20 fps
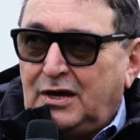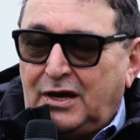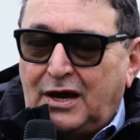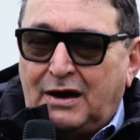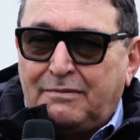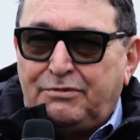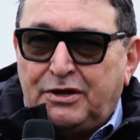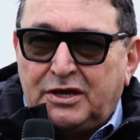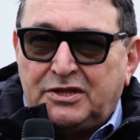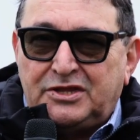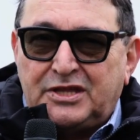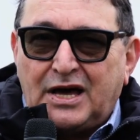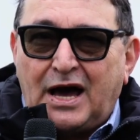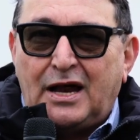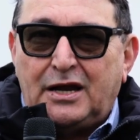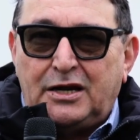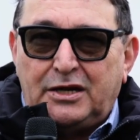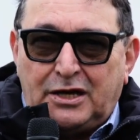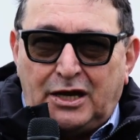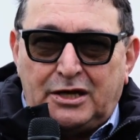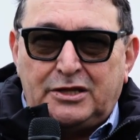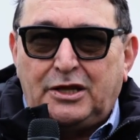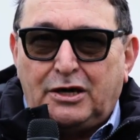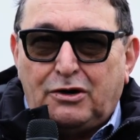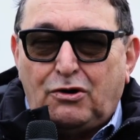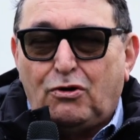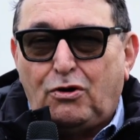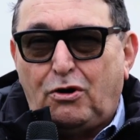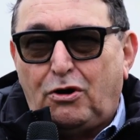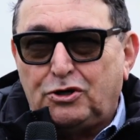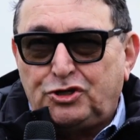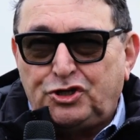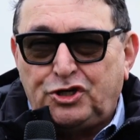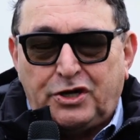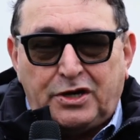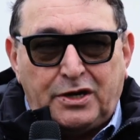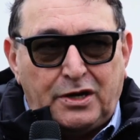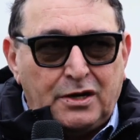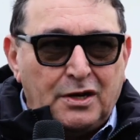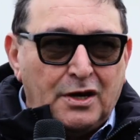ambientali ed
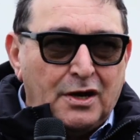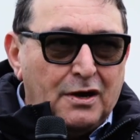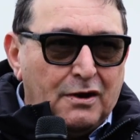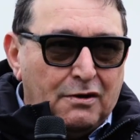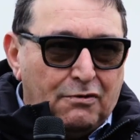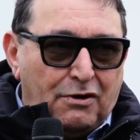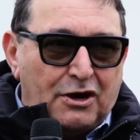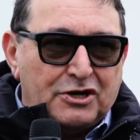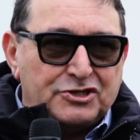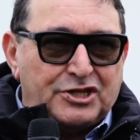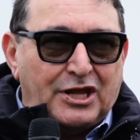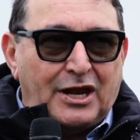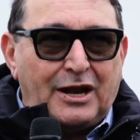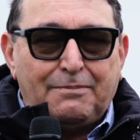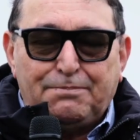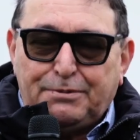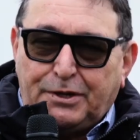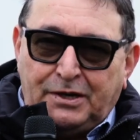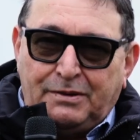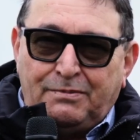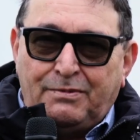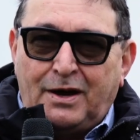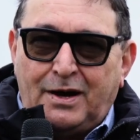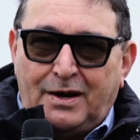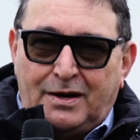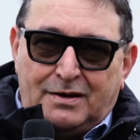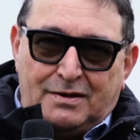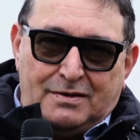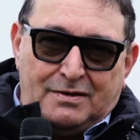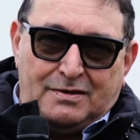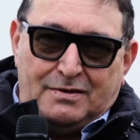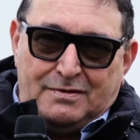ecologiche, questa è la prima,